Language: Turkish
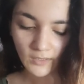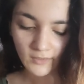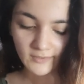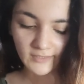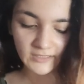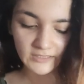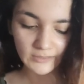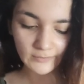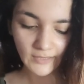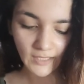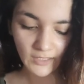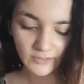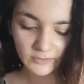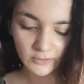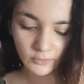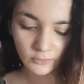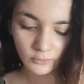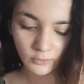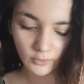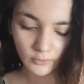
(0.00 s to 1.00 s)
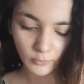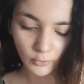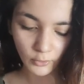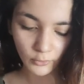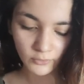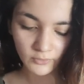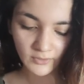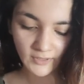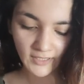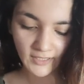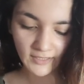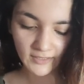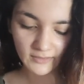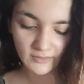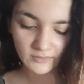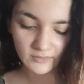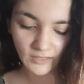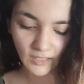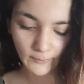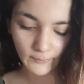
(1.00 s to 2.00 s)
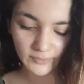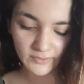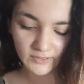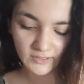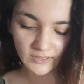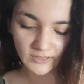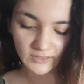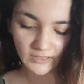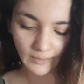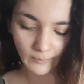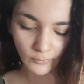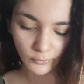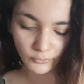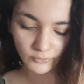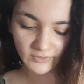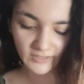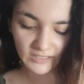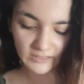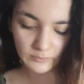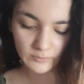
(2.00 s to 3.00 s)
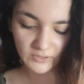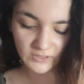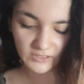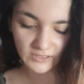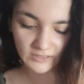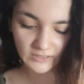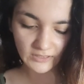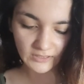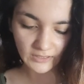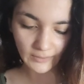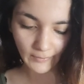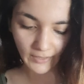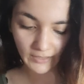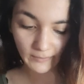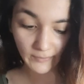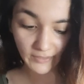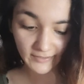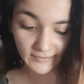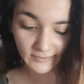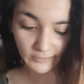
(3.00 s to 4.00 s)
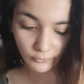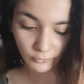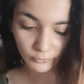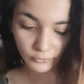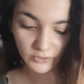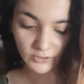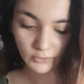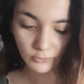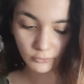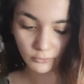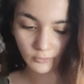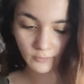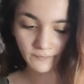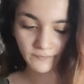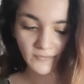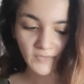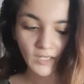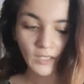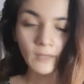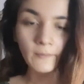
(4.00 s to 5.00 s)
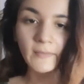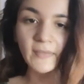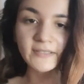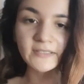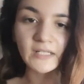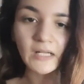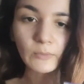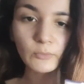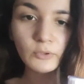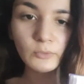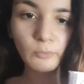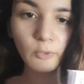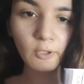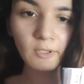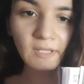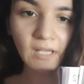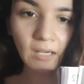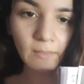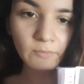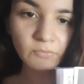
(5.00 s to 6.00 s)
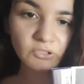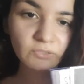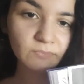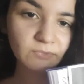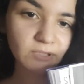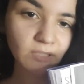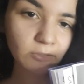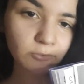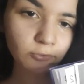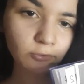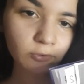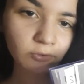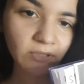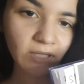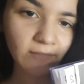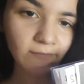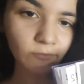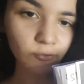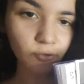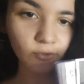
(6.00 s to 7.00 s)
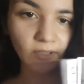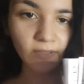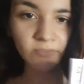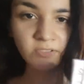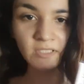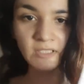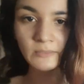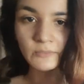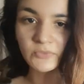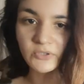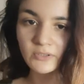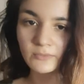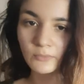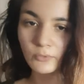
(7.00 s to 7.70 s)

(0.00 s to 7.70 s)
Resimler çiziyorum. O gün ne yaptıysam, onun resmini çizdiysem eğer bakarak onu çiziyorum. Mesela bunu böyle yapmışım. Tiyatrodan fotoğraf çekilmişim.